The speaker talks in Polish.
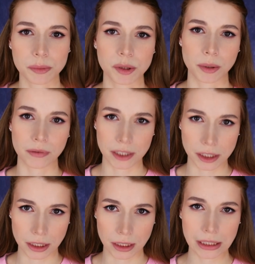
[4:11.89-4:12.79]

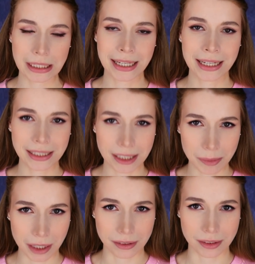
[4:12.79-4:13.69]
przeprowadzili,
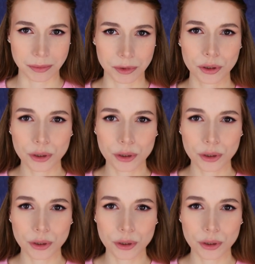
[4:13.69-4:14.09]
tym razem do